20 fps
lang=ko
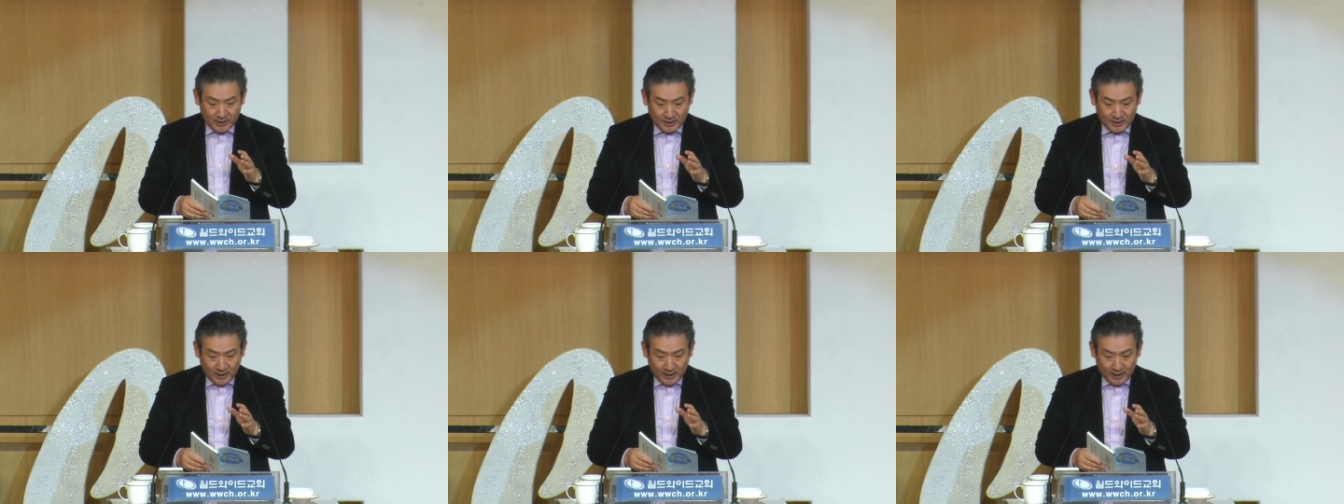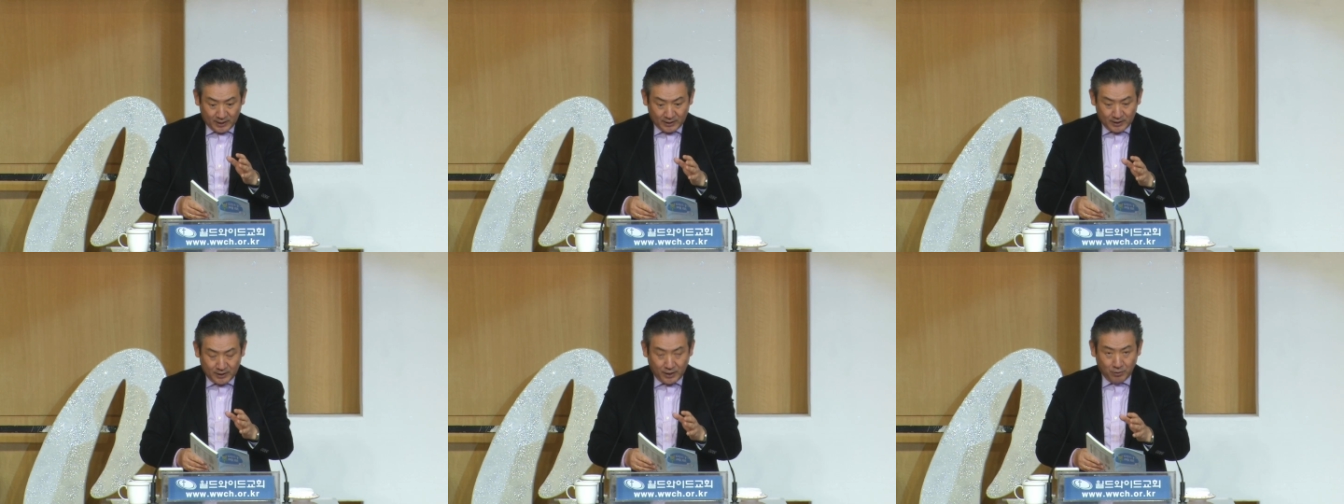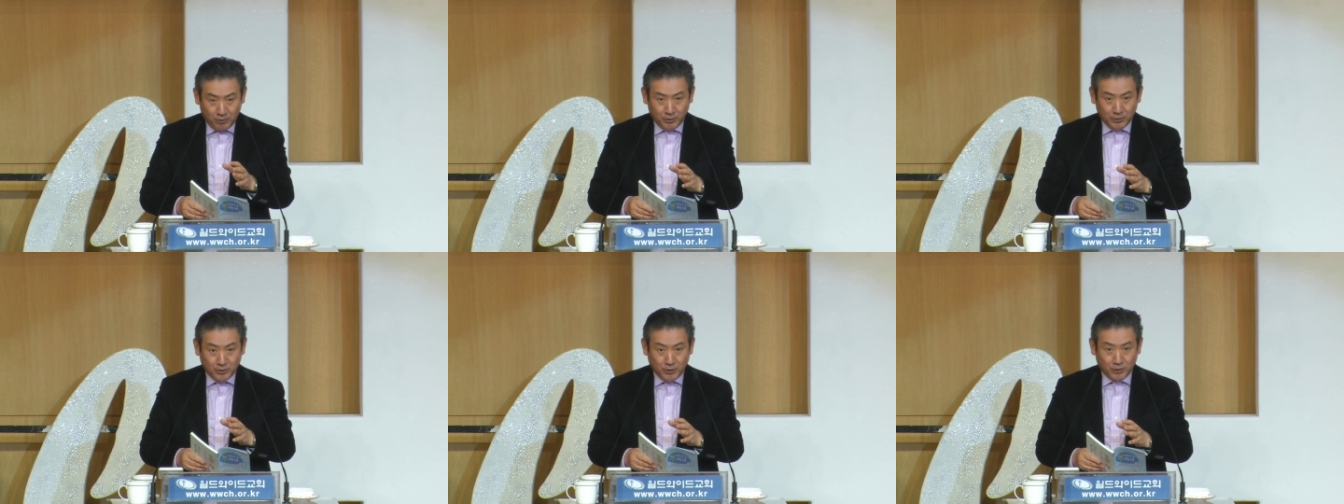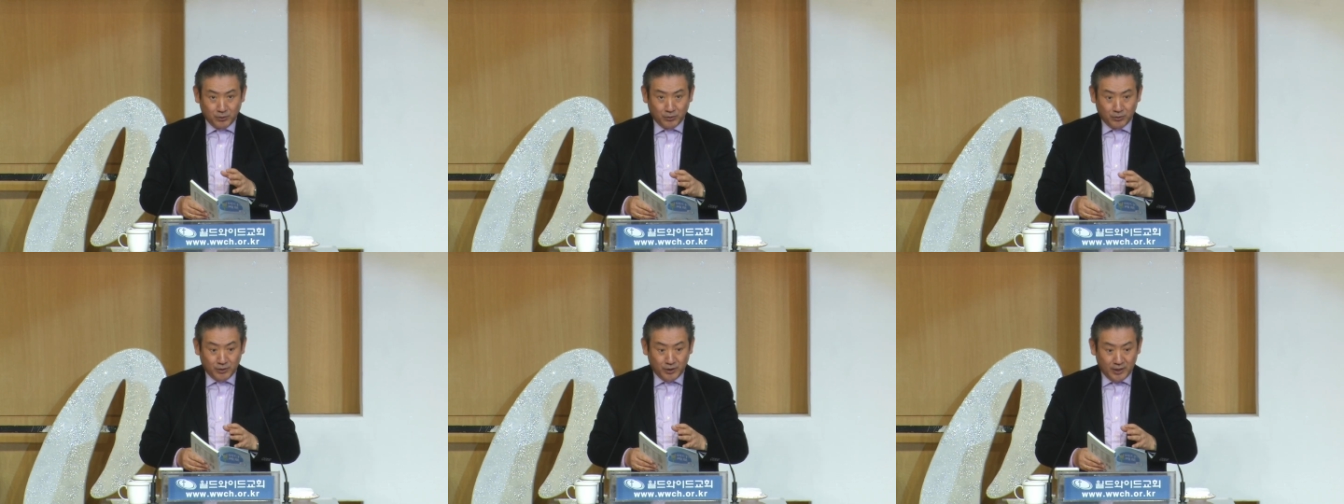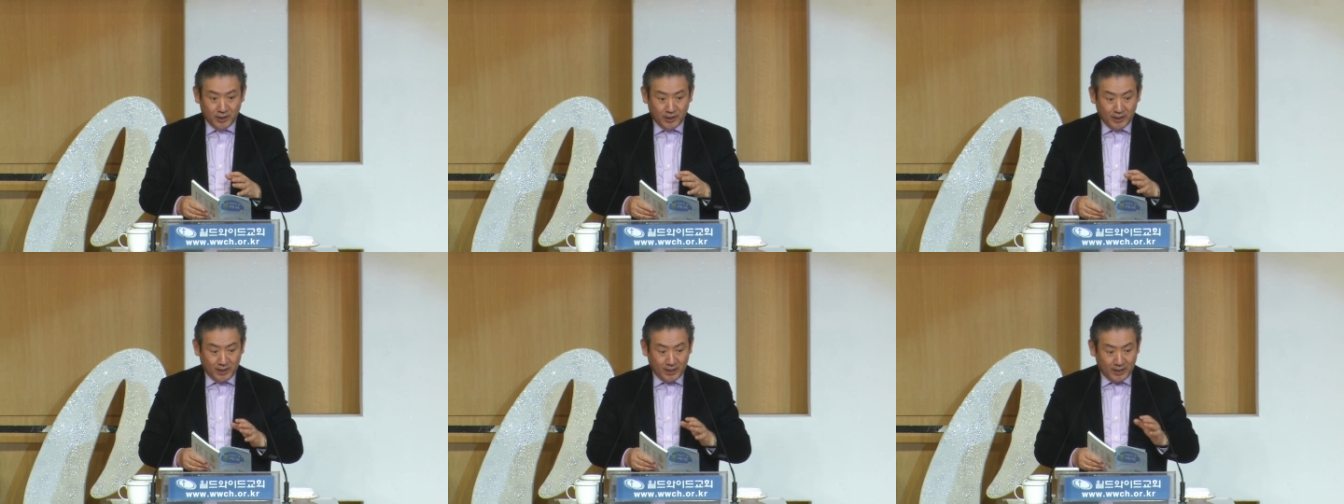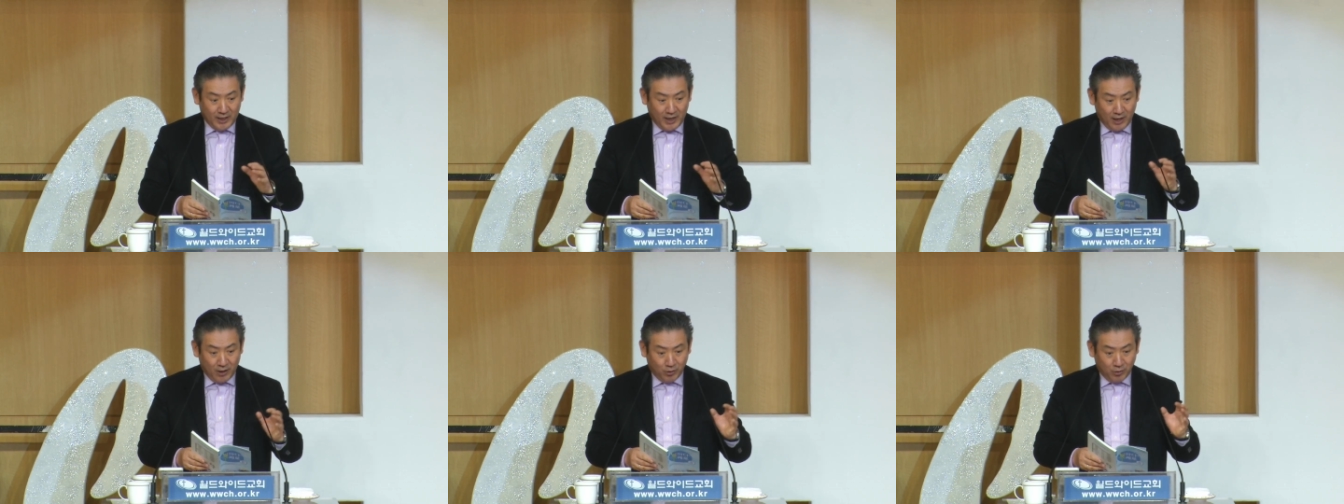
이제 그의 후손들이